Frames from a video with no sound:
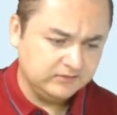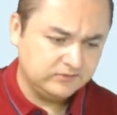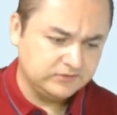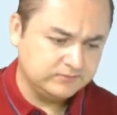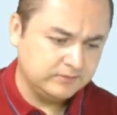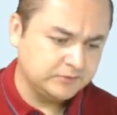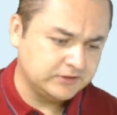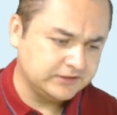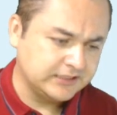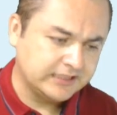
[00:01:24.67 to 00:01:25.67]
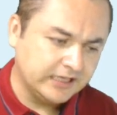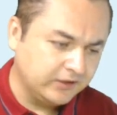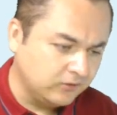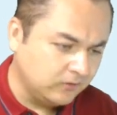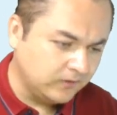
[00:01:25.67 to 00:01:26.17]
Entonces vamos a decir que
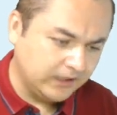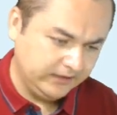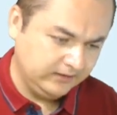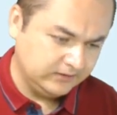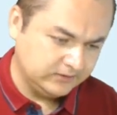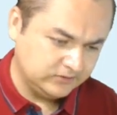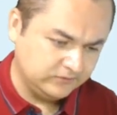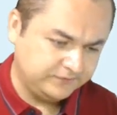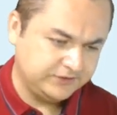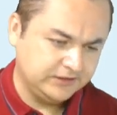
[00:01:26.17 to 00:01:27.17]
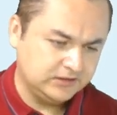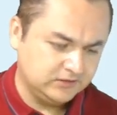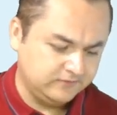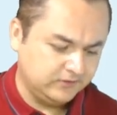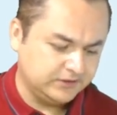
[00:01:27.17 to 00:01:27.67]
no hay
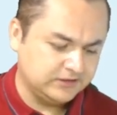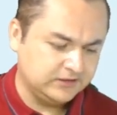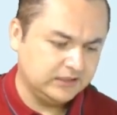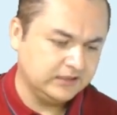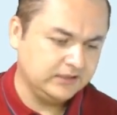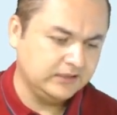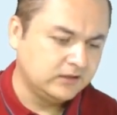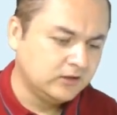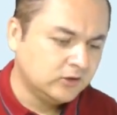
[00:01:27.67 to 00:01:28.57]
suficientes flores en el jardín.